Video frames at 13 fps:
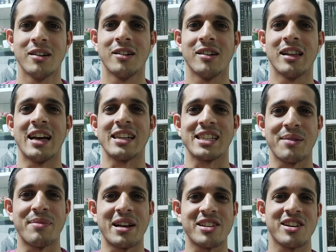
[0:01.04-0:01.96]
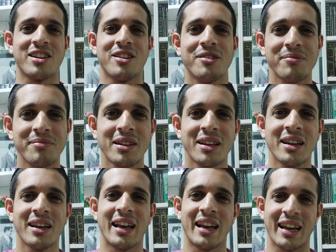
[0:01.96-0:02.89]
Olá, Shabbat Shalom.
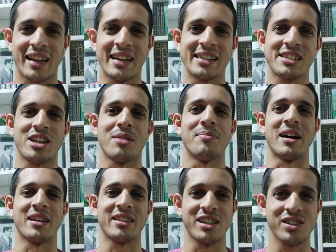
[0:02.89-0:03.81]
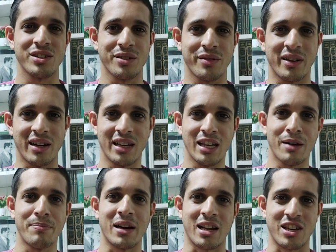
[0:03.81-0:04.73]
É, nesse Shabbat a gente vai ler a
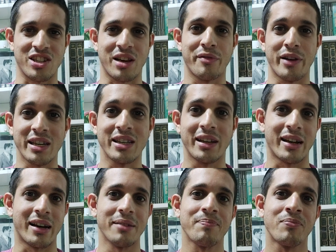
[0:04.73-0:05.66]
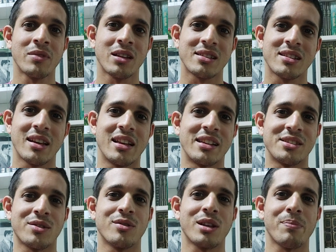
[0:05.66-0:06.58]
Parashá Vayera, que seria a
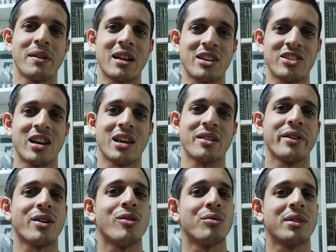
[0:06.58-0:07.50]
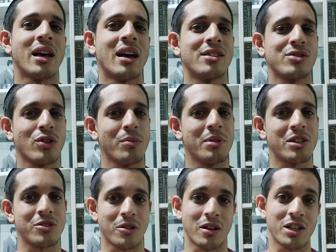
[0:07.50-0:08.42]
segunda Parashá que vem contar sobre a
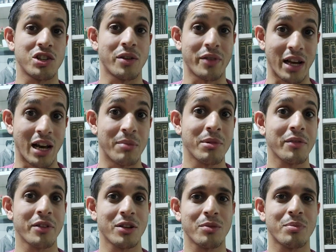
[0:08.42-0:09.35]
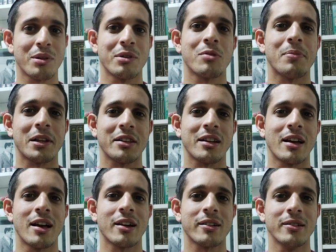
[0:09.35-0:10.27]
história de Avraham Avinu, o primeiro
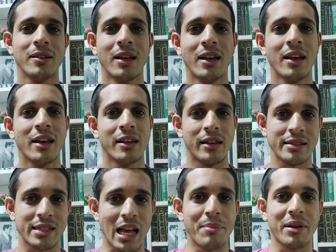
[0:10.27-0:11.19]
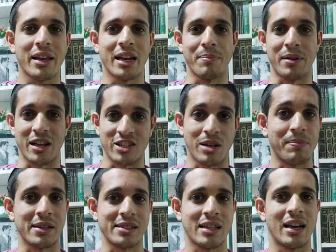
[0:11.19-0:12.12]
patriarca. a gente sabe que na Parashá
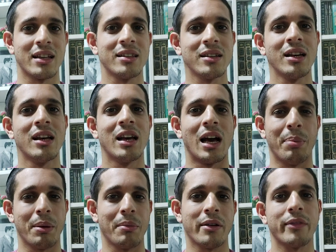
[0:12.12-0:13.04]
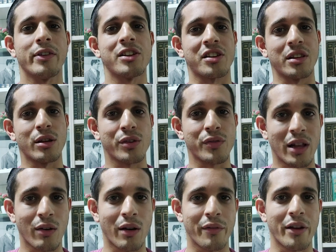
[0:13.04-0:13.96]
passada, a primeira vez que Deus
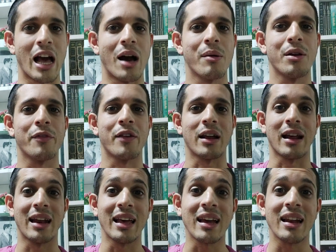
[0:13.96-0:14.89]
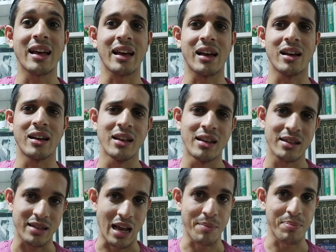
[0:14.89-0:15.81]
fala com Avraham, ele fala Lech Lecha,
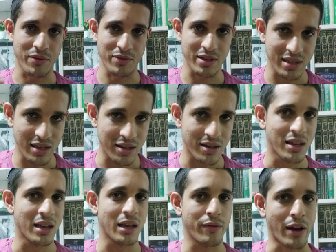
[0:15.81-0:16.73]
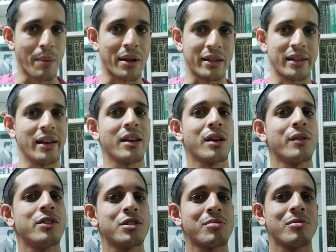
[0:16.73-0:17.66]
sai para você e vai para a terra que eu
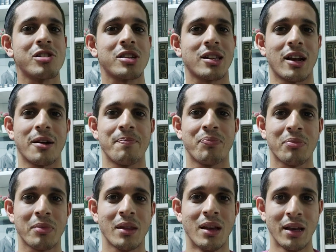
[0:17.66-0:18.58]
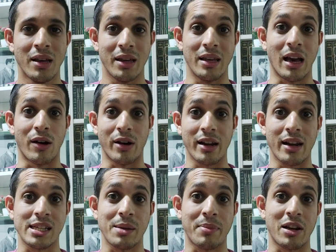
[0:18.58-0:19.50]
vou te mostrar. E agora
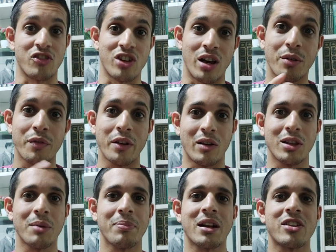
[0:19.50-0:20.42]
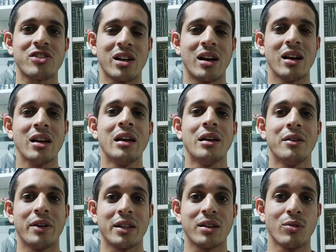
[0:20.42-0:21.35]
nessa Parashá, no final da Parashá,
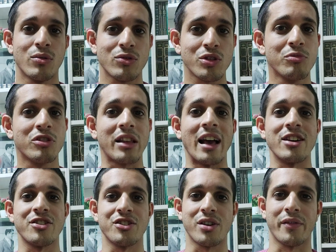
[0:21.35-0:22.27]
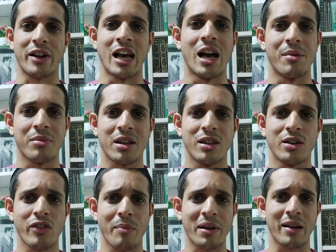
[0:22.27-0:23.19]
vai ter o último teste de Abraham, que
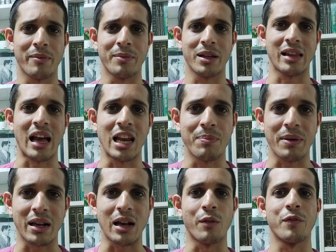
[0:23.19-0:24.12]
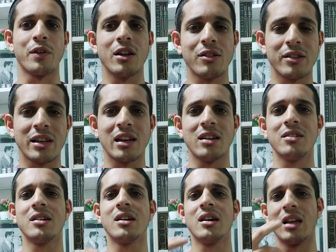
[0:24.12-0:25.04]
Deus vai pegar, mandar ele pegar o filho
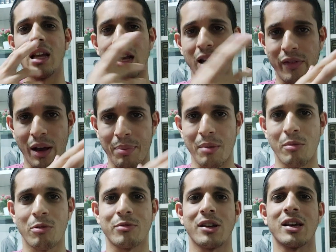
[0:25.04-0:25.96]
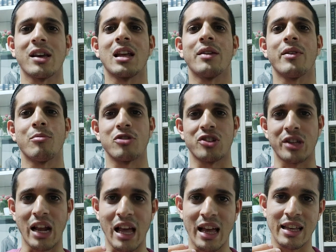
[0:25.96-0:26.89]
dele e levar para a montanha que ele vai
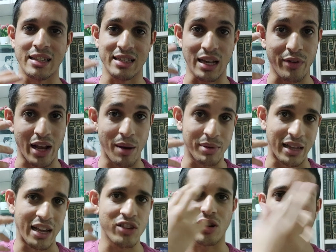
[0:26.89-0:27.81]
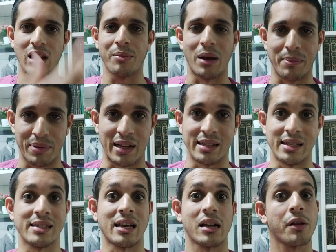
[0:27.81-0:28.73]
mostrar. E assim Abraham entende que é para
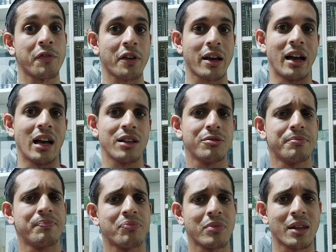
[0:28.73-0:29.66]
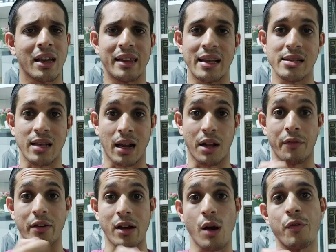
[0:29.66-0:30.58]
ser sacrificado, que tem que
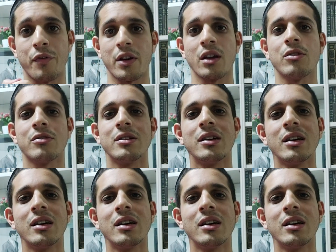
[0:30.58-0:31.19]
sacrificar o filho.